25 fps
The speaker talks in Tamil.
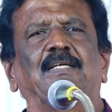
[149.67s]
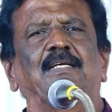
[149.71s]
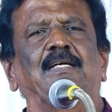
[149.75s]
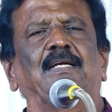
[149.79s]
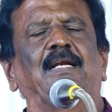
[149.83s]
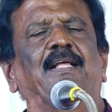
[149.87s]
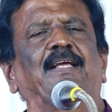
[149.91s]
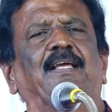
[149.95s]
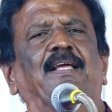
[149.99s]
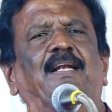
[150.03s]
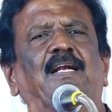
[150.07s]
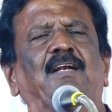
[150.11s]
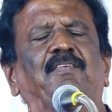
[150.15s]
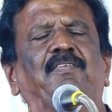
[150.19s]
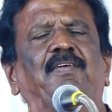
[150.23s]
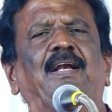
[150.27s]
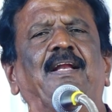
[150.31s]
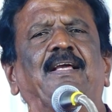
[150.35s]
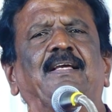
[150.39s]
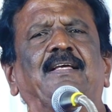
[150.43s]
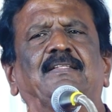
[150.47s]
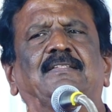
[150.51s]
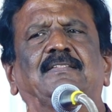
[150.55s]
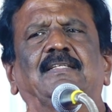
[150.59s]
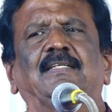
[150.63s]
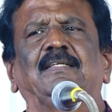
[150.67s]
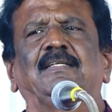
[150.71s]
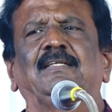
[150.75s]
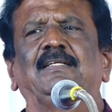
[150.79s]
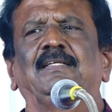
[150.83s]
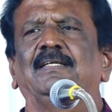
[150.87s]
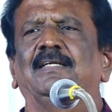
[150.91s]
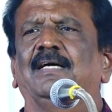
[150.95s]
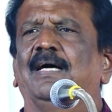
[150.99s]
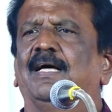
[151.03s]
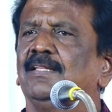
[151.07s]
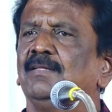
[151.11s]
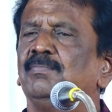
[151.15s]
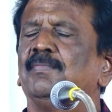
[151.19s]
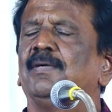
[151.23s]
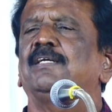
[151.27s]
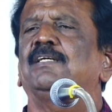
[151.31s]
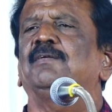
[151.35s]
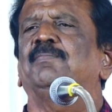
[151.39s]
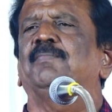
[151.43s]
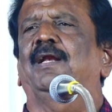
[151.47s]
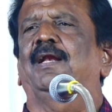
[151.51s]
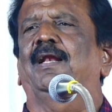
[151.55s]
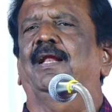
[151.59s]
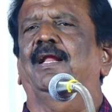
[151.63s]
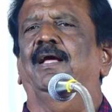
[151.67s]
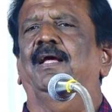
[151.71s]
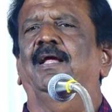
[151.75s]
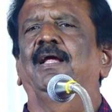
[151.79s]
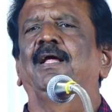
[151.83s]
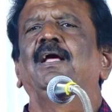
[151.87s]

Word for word: இளைஞர்கள் வேலைக்கு சென்று அது மட்டுமல்ல